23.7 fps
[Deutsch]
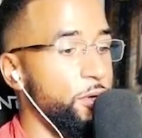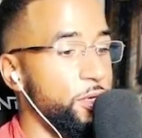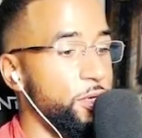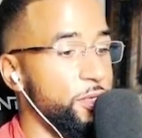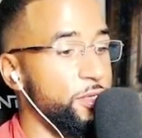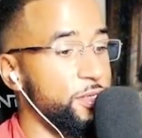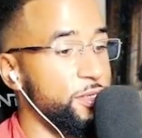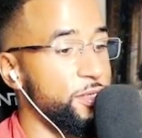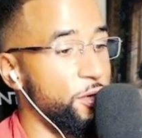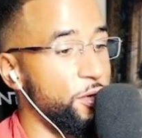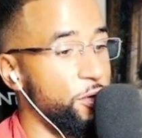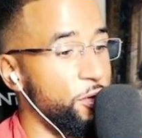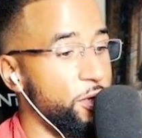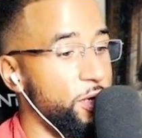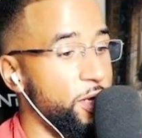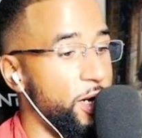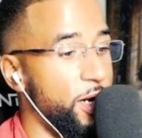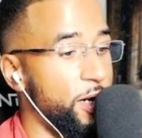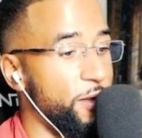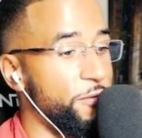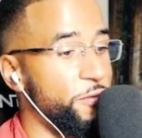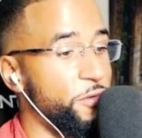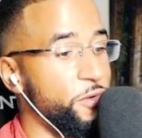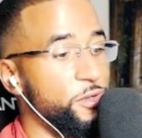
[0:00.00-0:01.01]
Und es ist auch
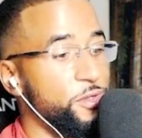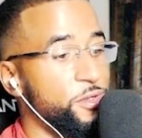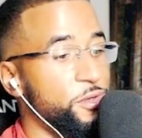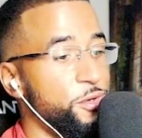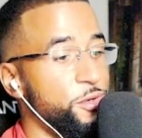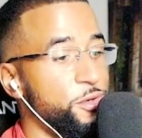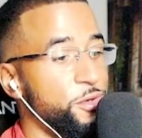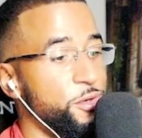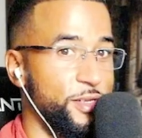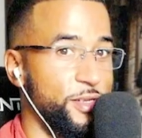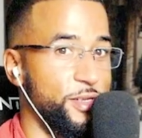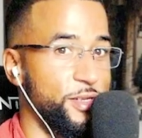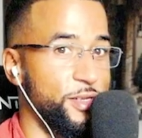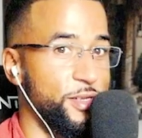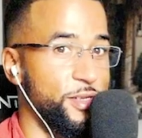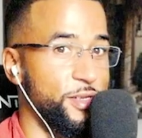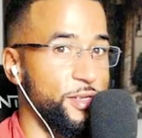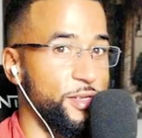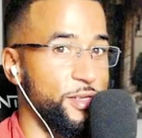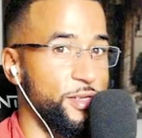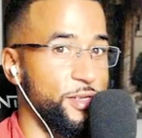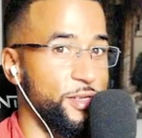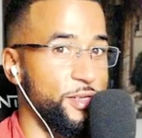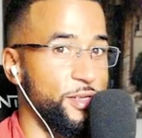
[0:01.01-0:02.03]
eine Art von Sucht, meine
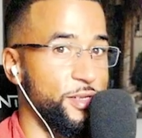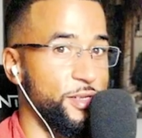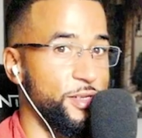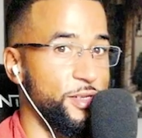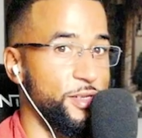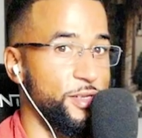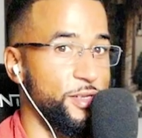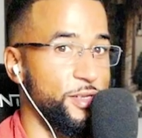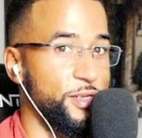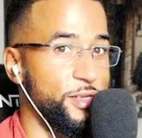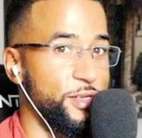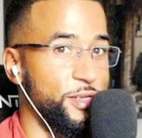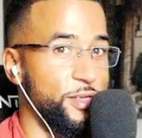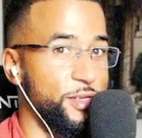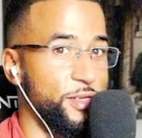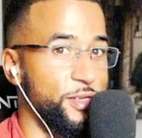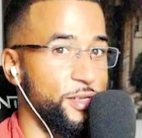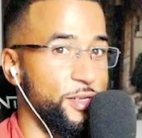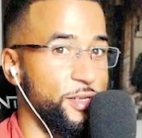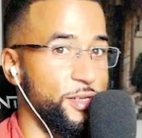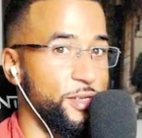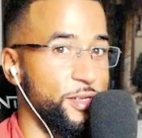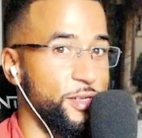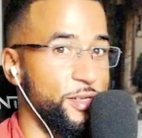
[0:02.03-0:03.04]
lieben Freunde, ne? Das muss
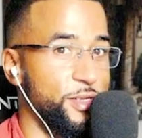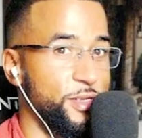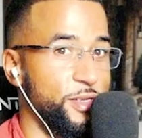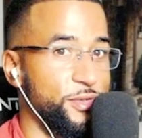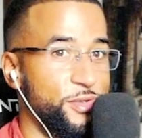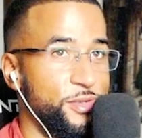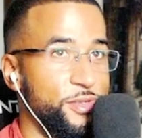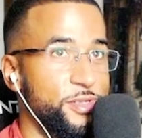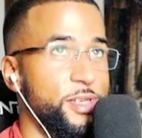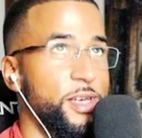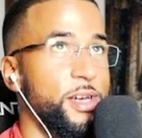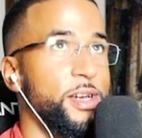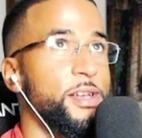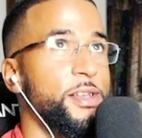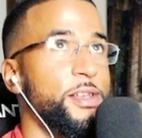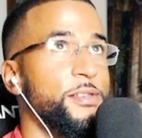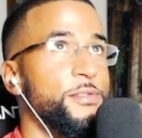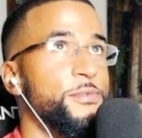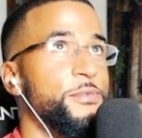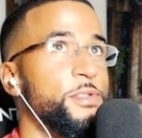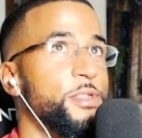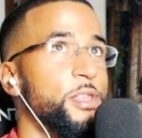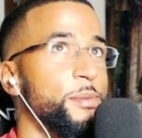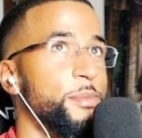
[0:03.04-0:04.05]
man ganz klar so sagen.
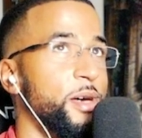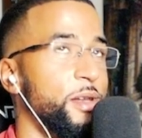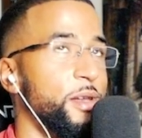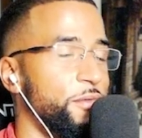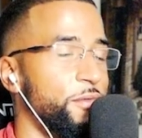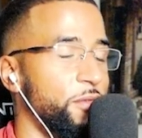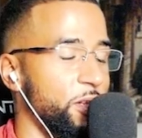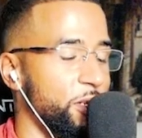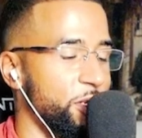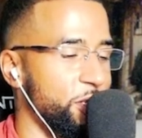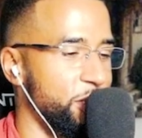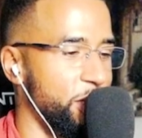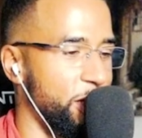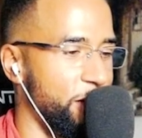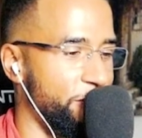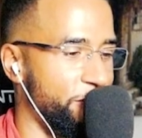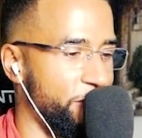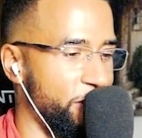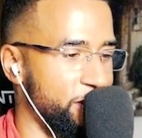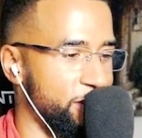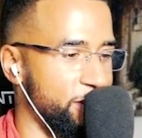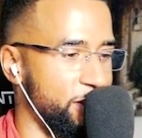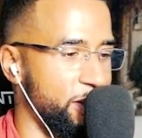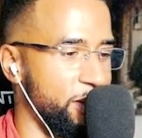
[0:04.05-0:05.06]
Es wird am Anfang nicht
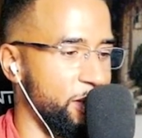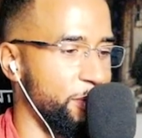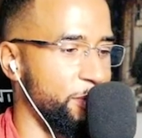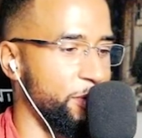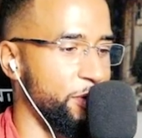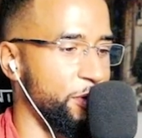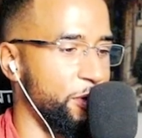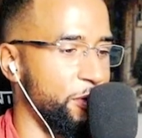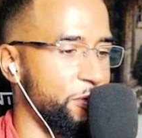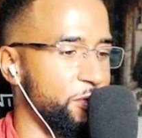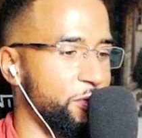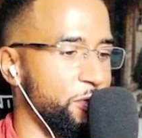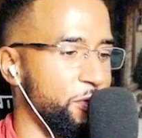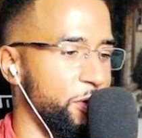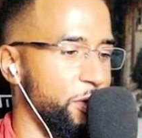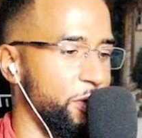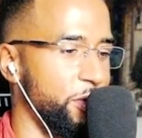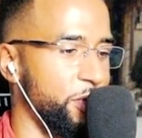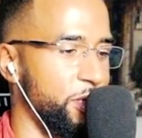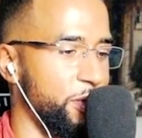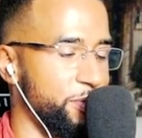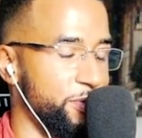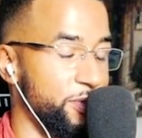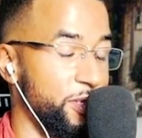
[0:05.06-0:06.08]
einfach sein, damit
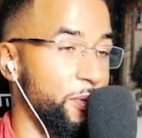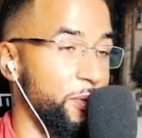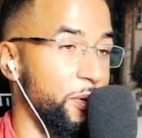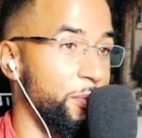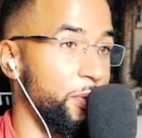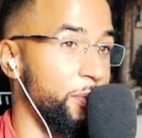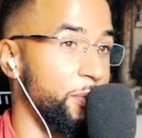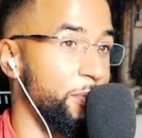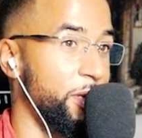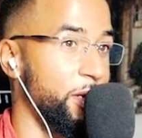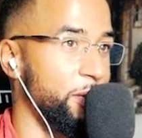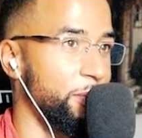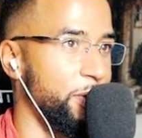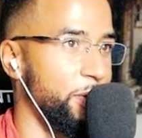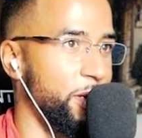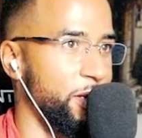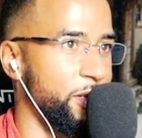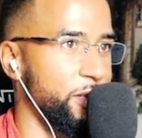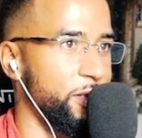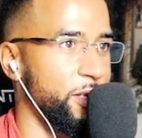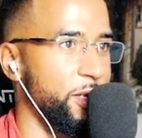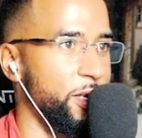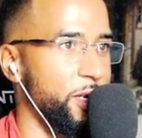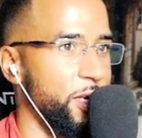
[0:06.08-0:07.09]
aufzuhören. Ich habe es selber bei mir
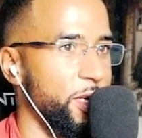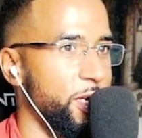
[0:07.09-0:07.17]
gemerkt.